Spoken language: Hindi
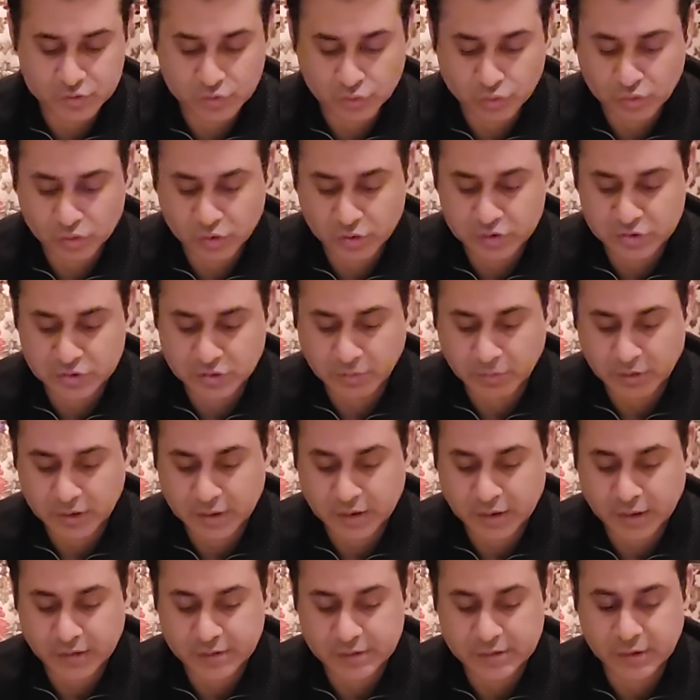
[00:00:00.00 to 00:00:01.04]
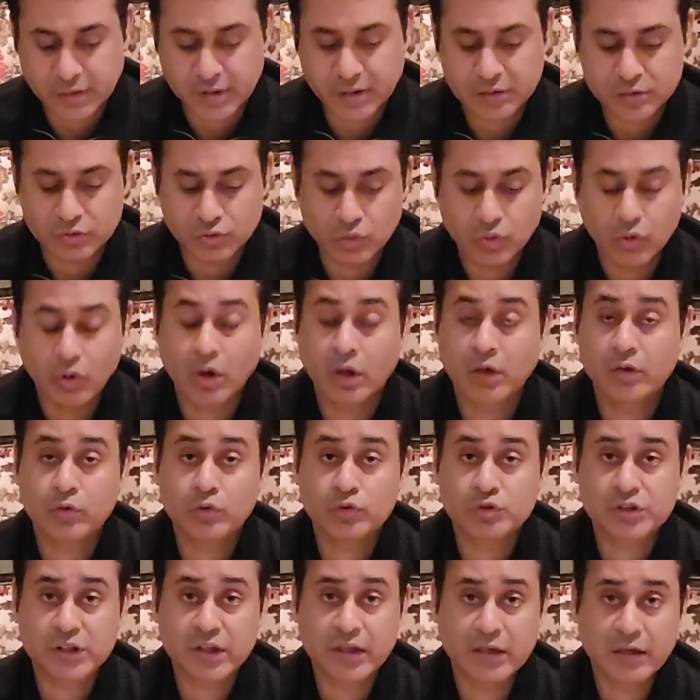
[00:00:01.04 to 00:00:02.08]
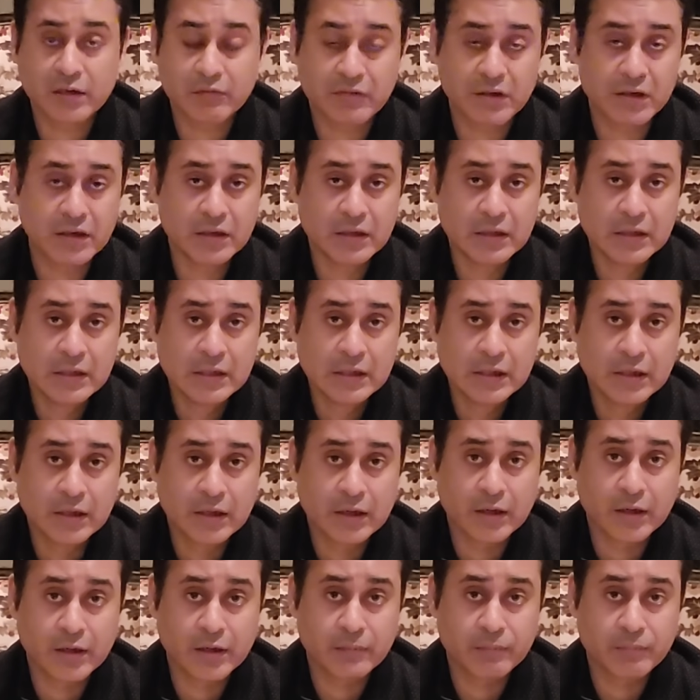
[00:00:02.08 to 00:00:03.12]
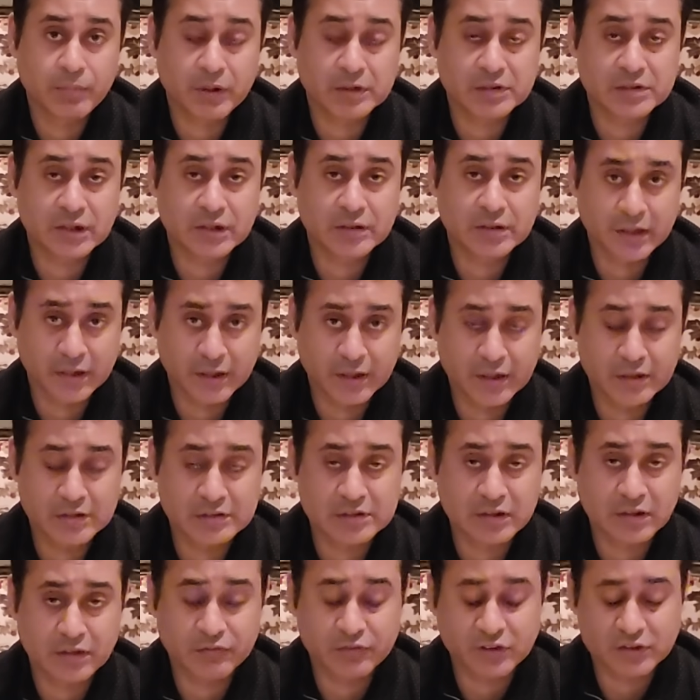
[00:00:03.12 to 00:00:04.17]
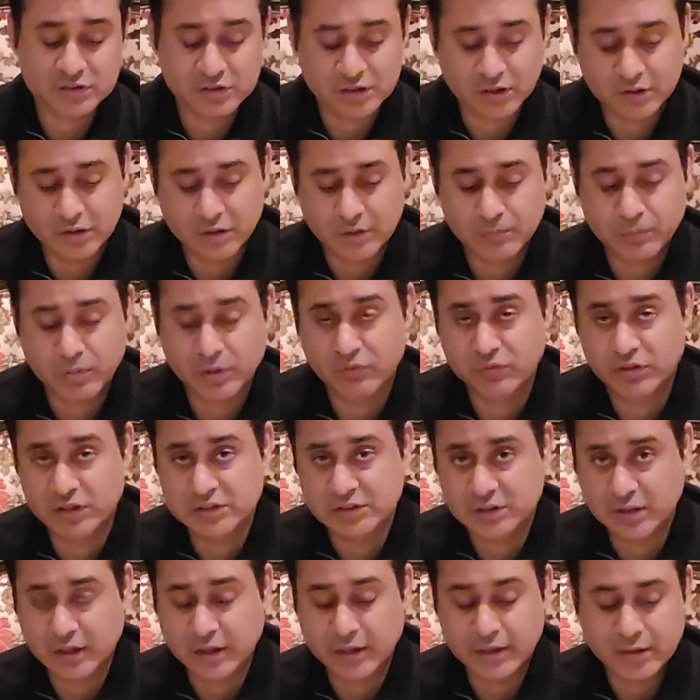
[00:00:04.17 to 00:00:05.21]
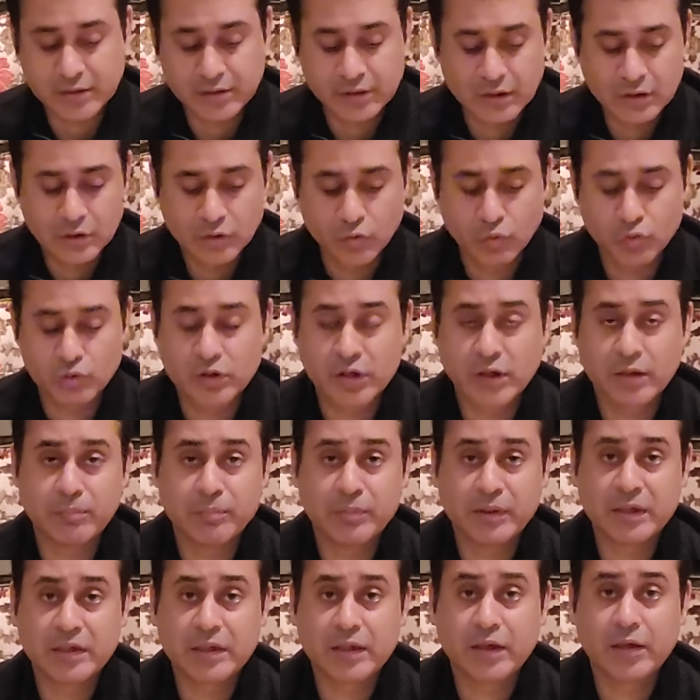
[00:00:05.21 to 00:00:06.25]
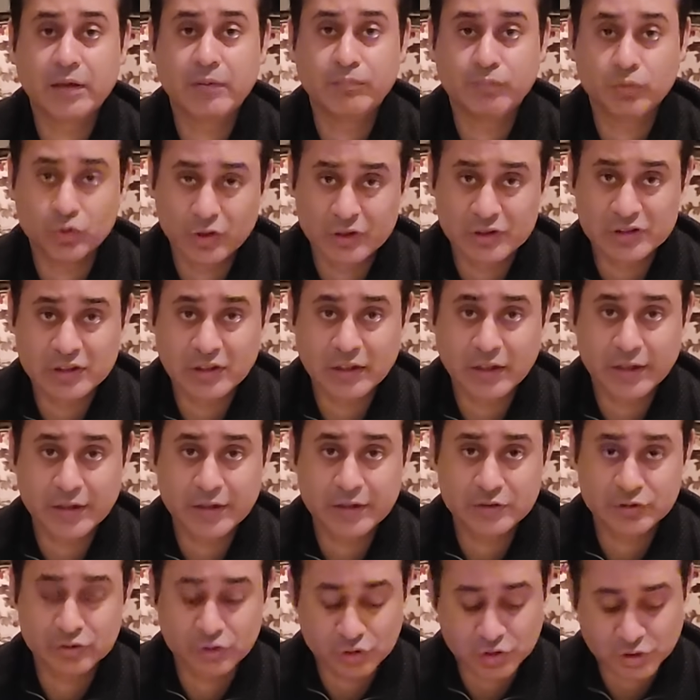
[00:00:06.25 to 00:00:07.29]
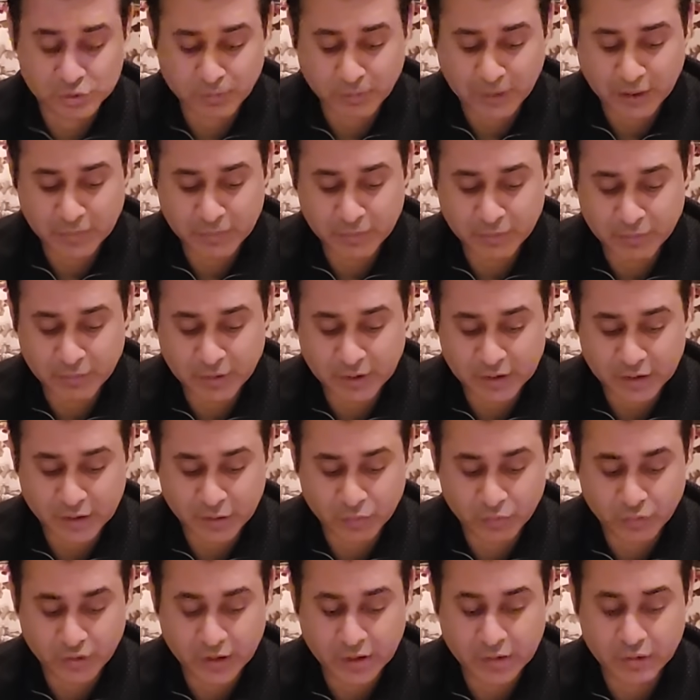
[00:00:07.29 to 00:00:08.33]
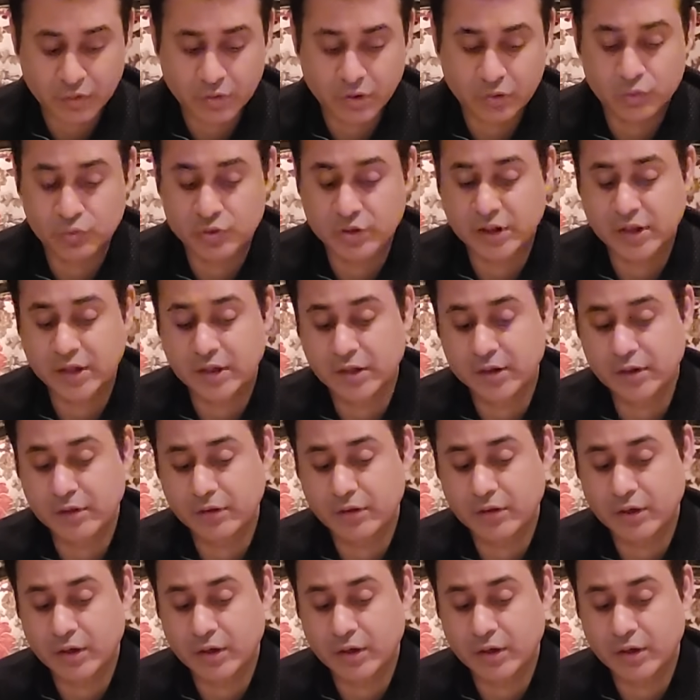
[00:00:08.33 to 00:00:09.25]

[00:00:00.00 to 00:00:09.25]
जो उन्होंने जमा कराए थे तो और उसके अलावा पाकिस्तान तहरीक इंसाफ के सदर परवेज़ लाई उनके बेटे मुनसलाई जो स्पेन में बैठे हुए हैं उनकी